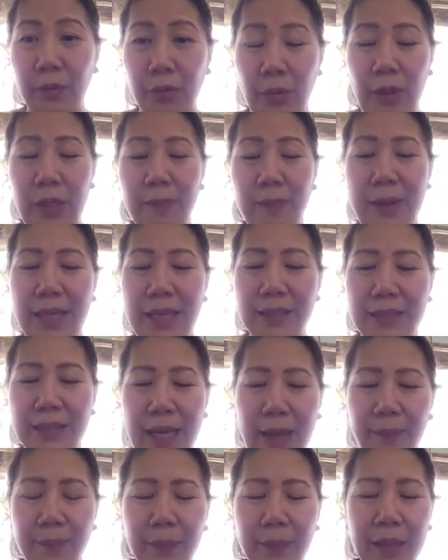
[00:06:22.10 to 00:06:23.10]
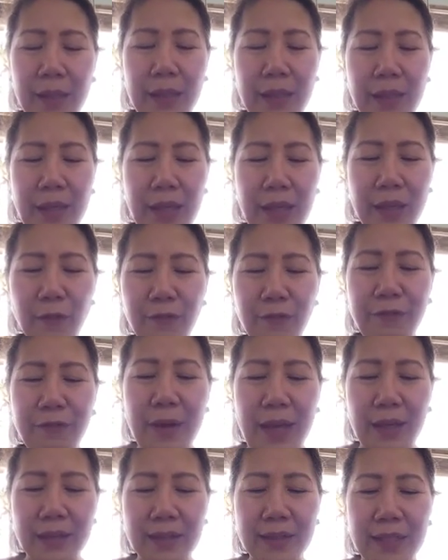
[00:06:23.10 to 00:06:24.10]
tuloy basa. In
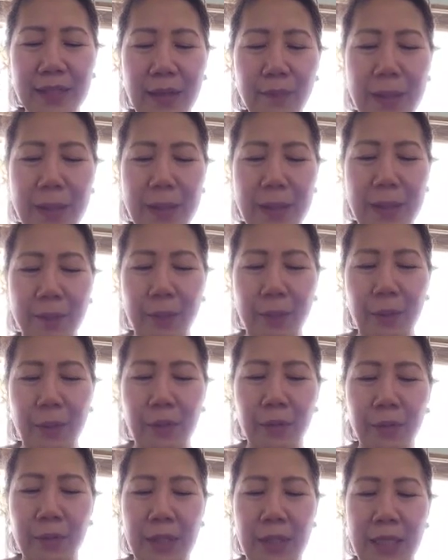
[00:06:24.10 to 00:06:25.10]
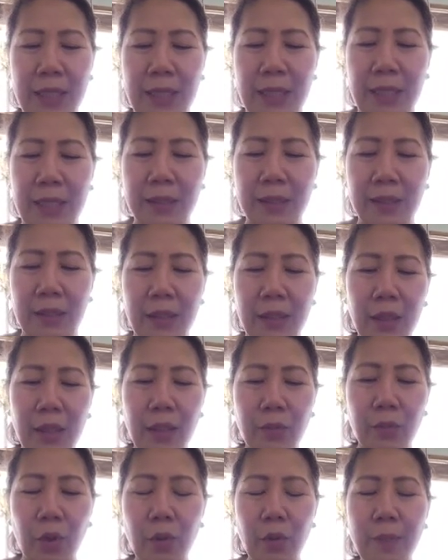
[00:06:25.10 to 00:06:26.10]
fact, some people read
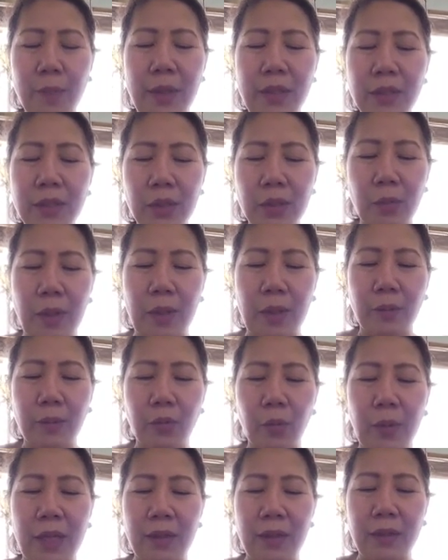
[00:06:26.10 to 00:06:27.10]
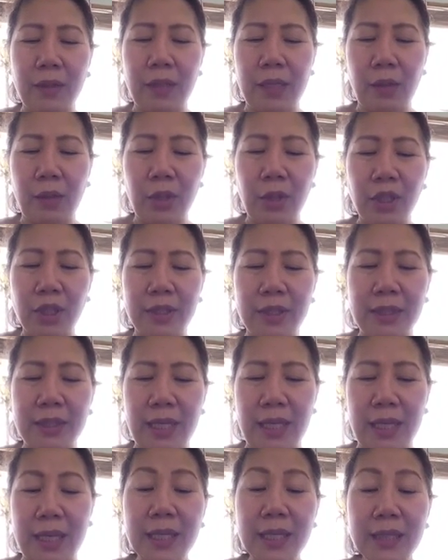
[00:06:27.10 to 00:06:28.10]
Romans 12.20 which
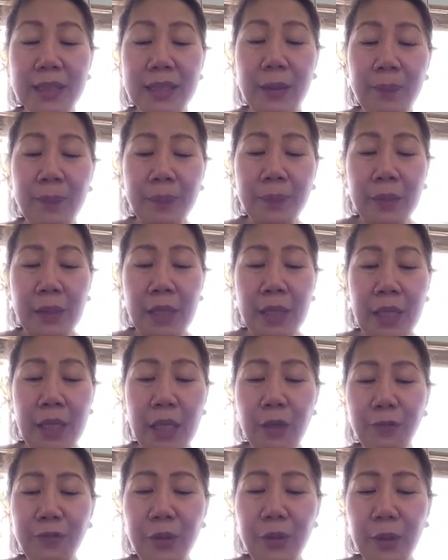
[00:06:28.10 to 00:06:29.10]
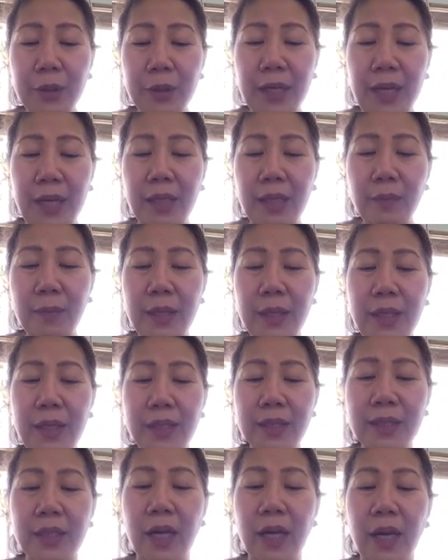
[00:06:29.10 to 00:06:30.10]
says, If your enemy
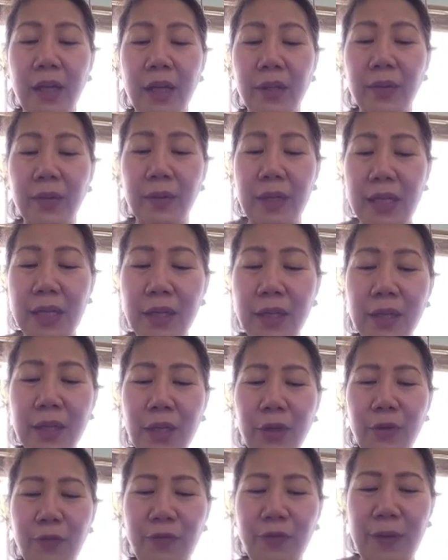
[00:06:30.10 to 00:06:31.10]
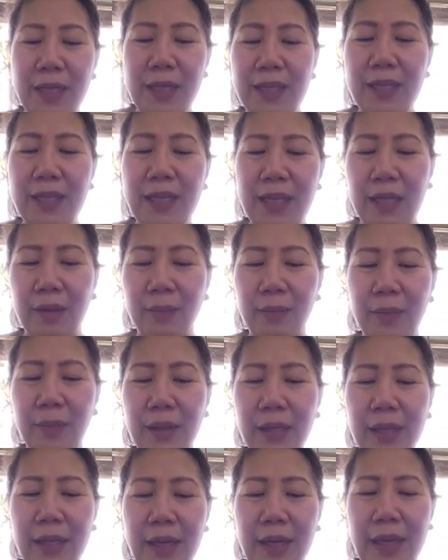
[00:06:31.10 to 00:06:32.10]
is hungry, feed him.
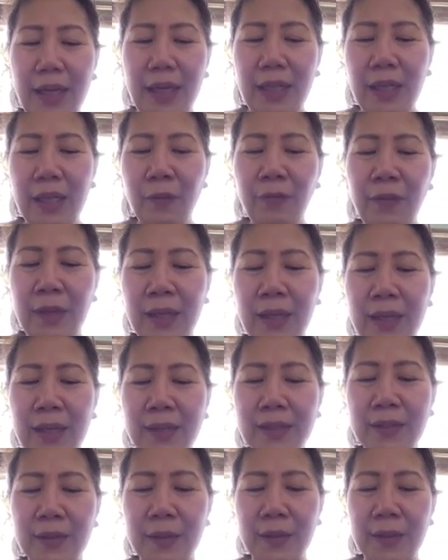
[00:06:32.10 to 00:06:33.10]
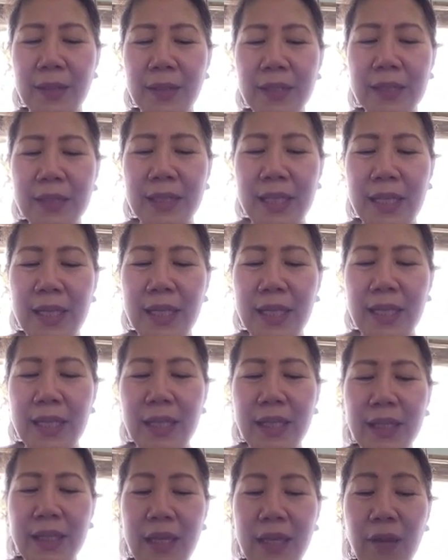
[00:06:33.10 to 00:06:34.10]
And if he is thirsty,
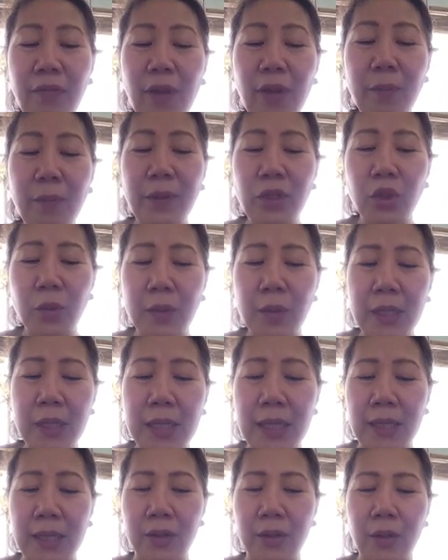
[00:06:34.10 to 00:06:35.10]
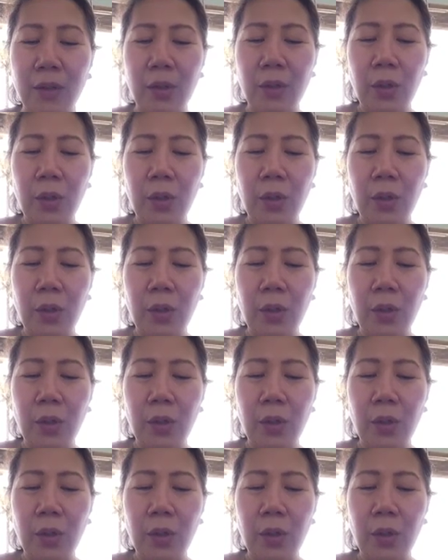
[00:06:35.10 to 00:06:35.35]
give him a drink.